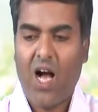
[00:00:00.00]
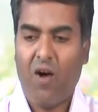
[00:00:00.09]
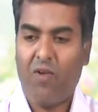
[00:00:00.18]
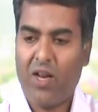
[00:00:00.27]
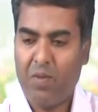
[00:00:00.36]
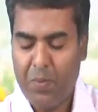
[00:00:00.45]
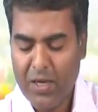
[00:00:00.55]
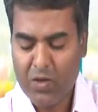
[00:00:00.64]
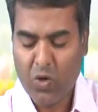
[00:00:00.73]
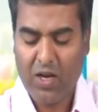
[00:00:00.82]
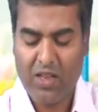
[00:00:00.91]
அவரை
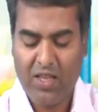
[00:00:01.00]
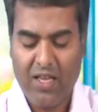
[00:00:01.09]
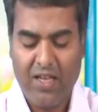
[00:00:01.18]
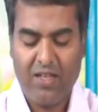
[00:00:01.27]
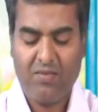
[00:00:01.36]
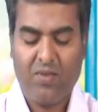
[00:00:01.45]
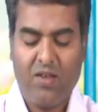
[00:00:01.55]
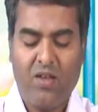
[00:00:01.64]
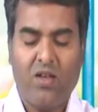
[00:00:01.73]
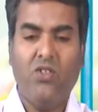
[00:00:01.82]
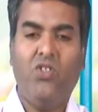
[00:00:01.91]
பின்தொடர்ந்த
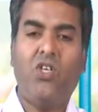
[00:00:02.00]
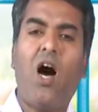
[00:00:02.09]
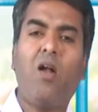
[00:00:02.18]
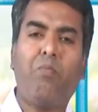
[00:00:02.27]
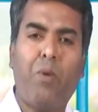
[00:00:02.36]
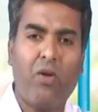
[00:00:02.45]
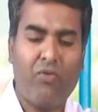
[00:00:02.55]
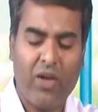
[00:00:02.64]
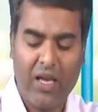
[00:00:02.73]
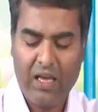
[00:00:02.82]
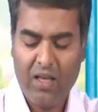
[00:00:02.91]
ஜான்
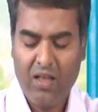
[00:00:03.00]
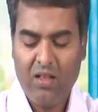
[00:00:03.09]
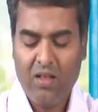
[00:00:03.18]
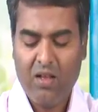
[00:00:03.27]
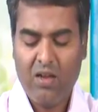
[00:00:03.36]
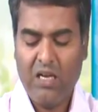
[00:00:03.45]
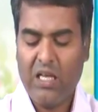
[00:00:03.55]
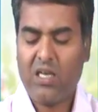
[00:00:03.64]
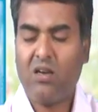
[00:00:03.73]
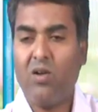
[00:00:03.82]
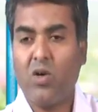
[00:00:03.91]
பர்வே
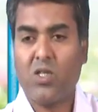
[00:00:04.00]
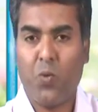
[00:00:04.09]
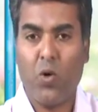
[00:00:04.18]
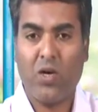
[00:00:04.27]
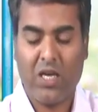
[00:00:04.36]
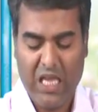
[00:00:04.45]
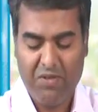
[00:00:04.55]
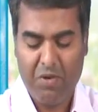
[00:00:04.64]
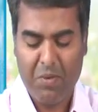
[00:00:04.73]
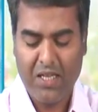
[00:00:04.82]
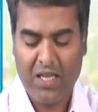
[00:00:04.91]
நிக்கலோஸ் போன்ற
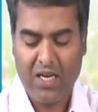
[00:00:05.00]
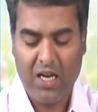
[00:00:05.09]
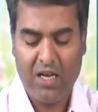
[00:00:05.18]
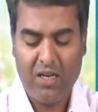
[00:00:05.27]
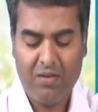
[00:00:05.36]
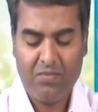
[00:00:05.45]
தேவ மனிதர்கள்